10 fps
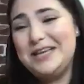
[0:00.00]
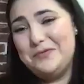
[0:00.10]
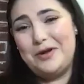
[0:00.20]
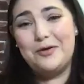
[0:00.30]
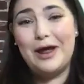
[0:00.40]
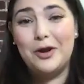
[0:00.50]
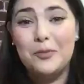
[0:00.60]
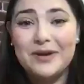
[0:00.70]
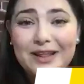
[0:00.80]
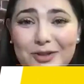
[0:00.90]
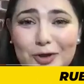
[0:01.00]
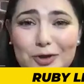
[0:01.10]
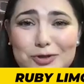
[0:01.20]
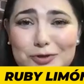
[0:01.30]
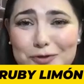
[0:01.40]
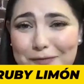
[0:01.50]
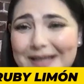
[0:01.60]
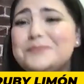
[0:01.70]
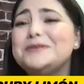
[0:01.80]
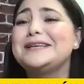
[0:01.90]
y bueno, a nombre de todos tus
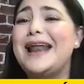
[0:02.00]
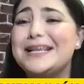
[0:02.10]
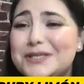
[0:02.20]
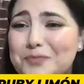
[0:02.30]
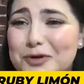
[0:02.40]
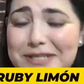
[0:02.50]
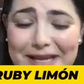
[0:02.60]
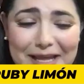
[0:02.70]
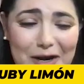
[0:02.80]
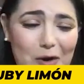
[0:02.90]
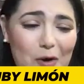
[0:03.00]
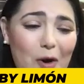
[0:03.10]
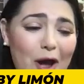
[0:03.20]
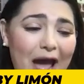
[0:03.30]
fans, pues gracias por seguirlo